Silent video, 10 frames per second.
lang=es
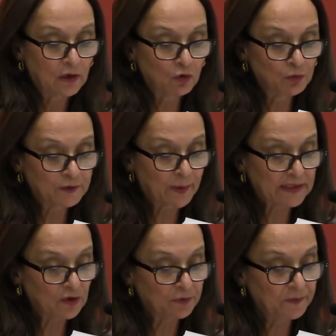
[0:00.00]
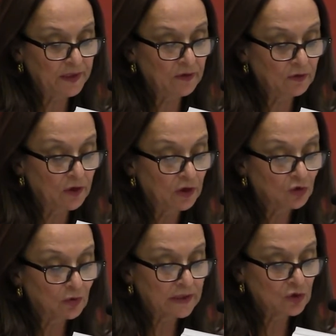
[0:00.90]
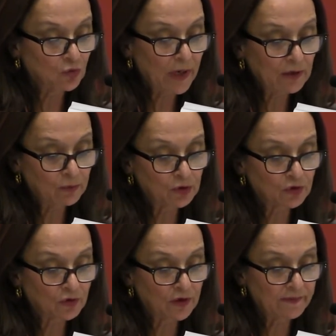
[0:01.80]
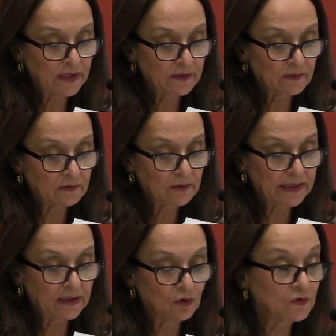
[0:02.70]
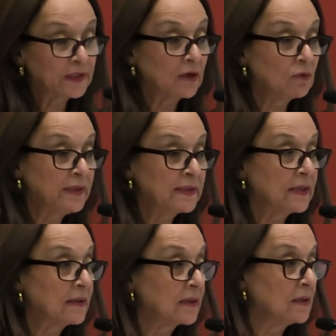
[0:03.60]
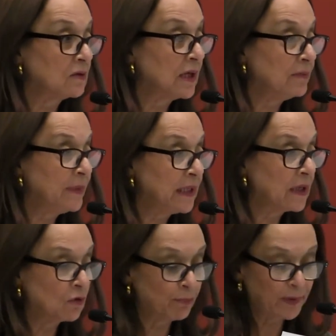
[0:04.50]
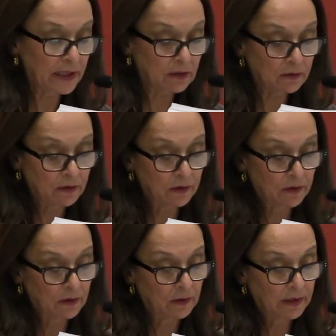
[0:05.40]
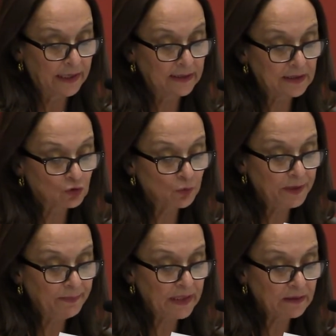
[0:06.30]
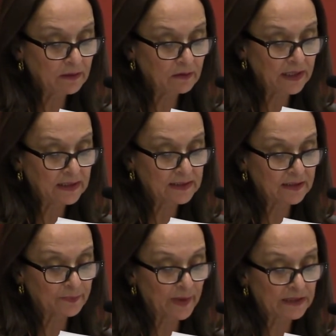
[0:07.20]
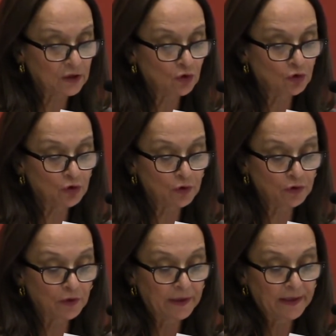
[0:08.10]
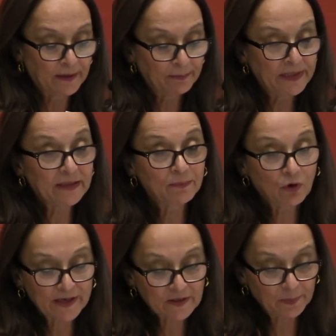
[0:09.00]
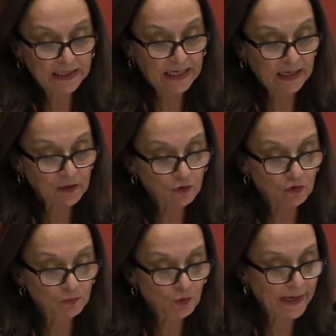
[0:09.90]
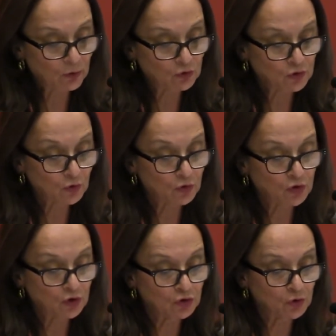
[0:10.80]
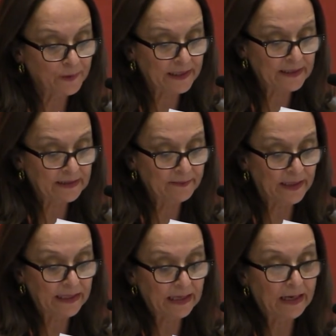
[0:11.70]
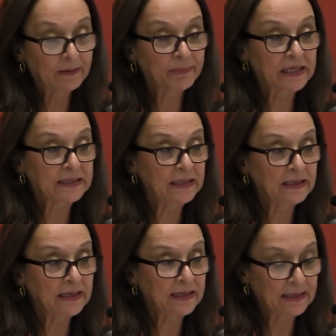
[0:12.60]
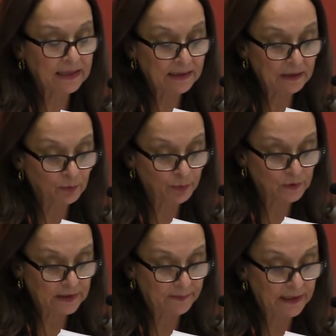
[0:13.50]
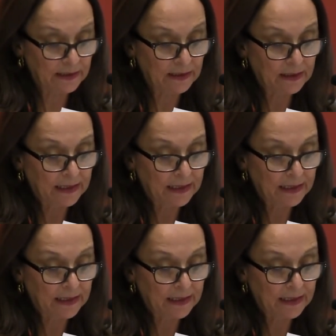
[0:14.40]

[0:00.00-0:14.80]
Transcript: Como espacio vivido, su anchura lo mostró diverso y en consecuencia territorialmente complejo. El descubrimiento de este espacio otro me llevó a explicarlo como una construcción subjetiva a partir de la idea de lo posible,